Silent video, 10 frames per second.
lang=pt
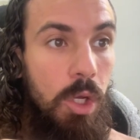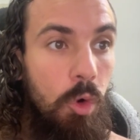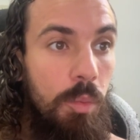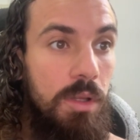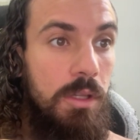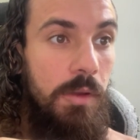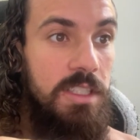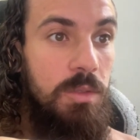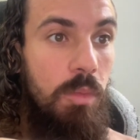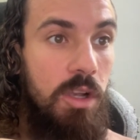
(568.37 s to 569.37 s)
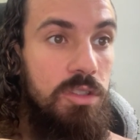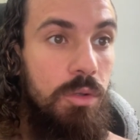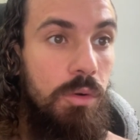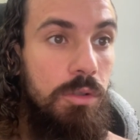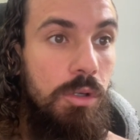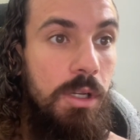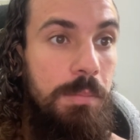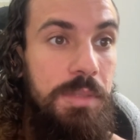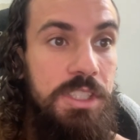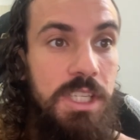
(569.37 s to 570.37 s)
o botão Xbox no controle
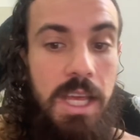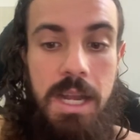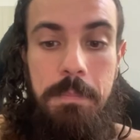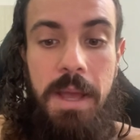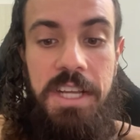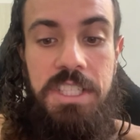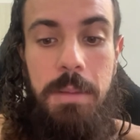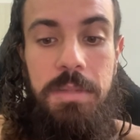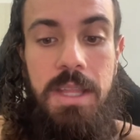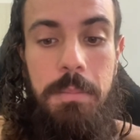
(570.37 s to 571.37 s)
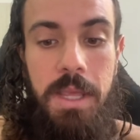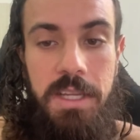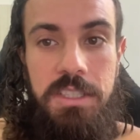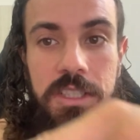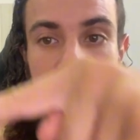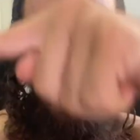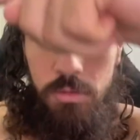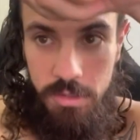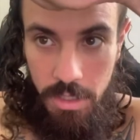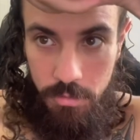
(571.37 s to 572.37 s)
piscará mais rapidamente, que é o
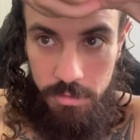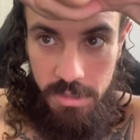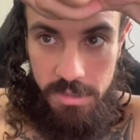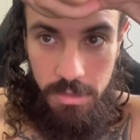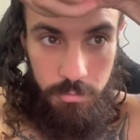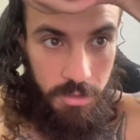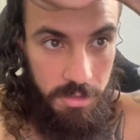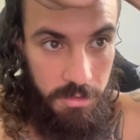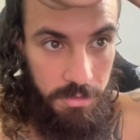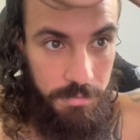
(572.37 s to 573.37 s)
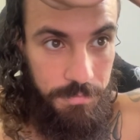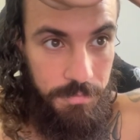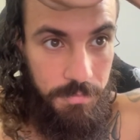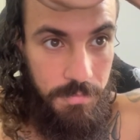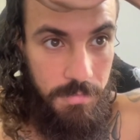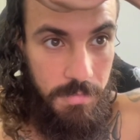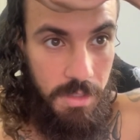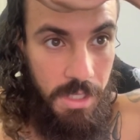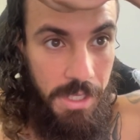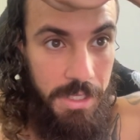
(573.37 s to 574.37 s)
que está acontecendo aqui.
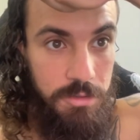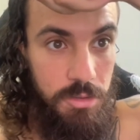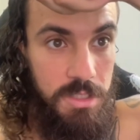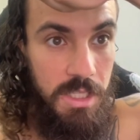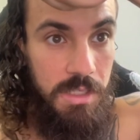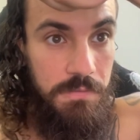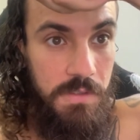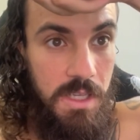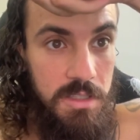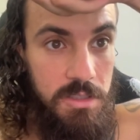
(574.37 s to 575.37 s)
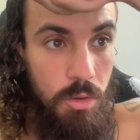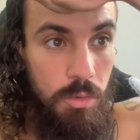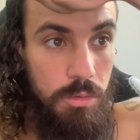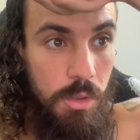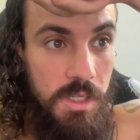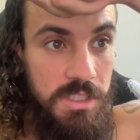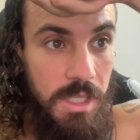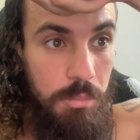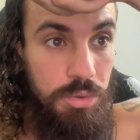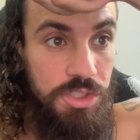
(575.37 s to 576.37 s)
Isso significa que seu controle
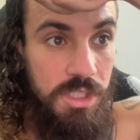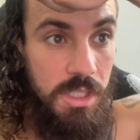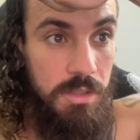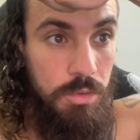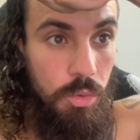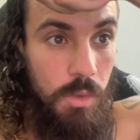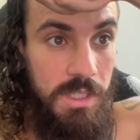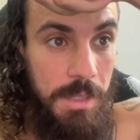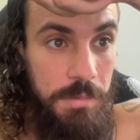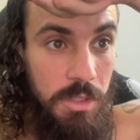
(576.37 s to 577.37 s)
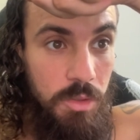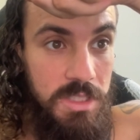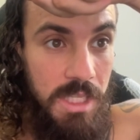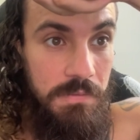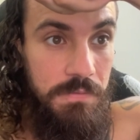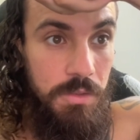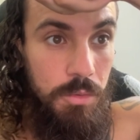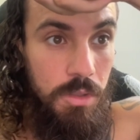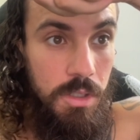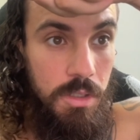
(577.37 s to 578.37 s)
está buscando o adaptador sem
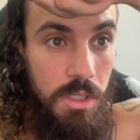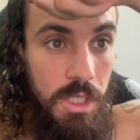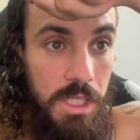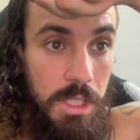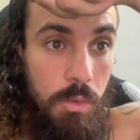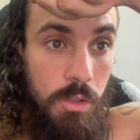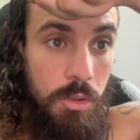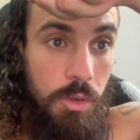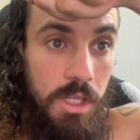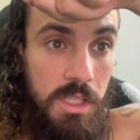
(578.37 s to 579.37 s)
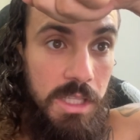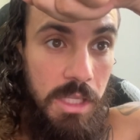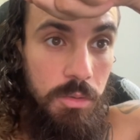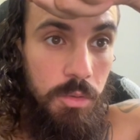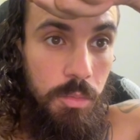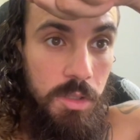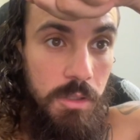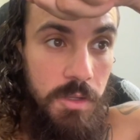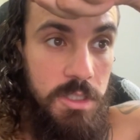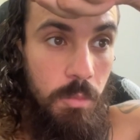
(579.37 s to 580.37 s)
fio e quando conectado, o
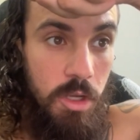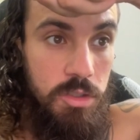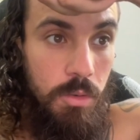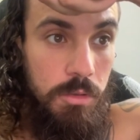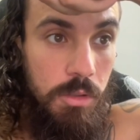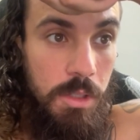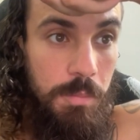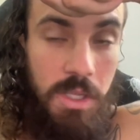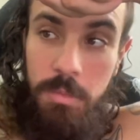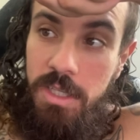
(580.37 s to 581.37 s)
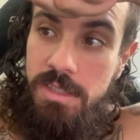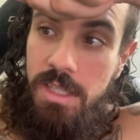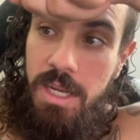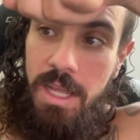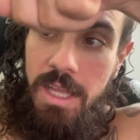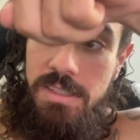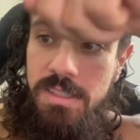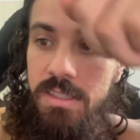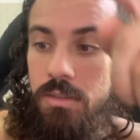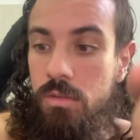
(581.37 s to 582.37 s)
botão Xbox controle permanecerá
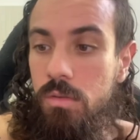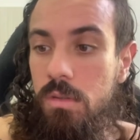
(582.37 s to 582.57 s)
aceso.